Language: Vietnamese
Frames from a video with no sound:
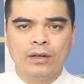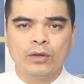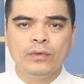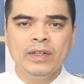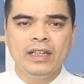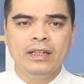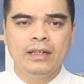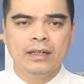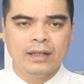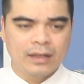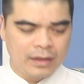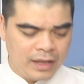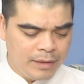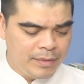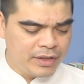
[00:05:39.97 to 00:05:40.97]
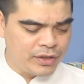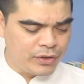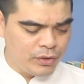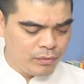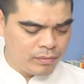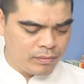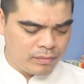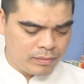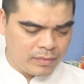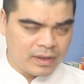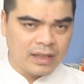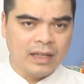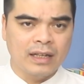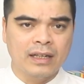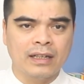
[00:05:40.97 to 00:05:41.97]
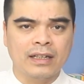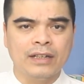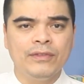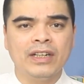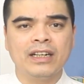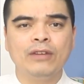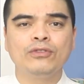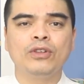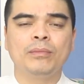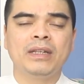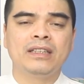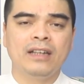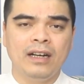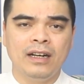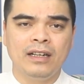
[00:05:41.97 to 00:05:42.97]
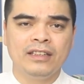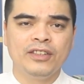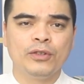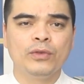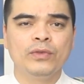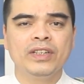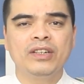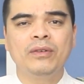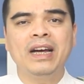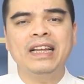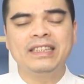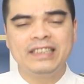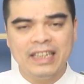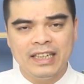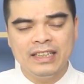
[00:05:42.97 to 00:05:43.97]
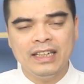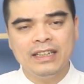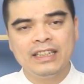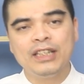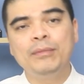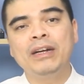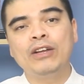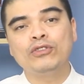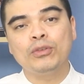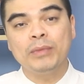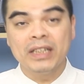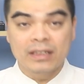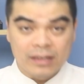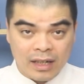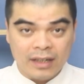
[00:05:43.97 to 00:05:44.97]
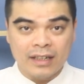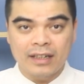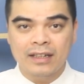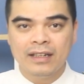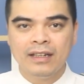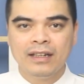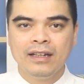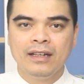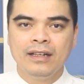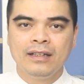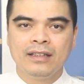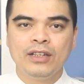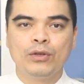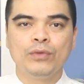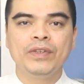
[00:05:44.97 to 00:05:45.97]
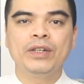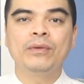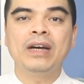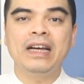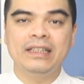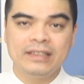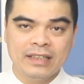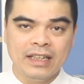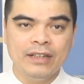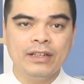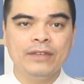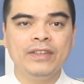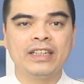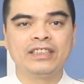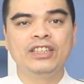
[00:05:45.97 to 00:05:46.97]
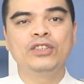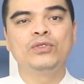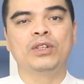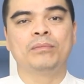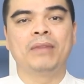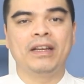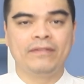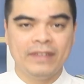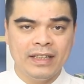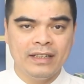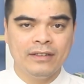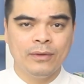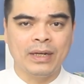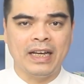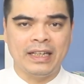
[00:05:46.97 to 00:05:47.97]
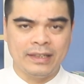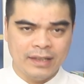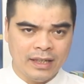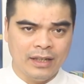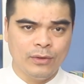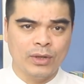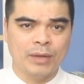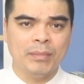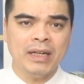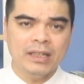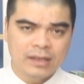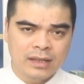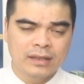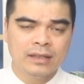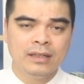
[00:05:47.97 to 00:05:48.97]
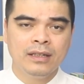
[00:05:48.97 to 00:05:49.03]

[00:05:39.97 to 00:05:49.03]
Quý vị khi mà sử dụng cái việc lau dọn bàn thờ thì quý vị cũng hạn chế nhé. Nếu mà lau dọn bình thường ấy thì quý vị cũng hạn chế cái việc di chuyển bài vị hoặc là ảnh thờ hoặc là bát hương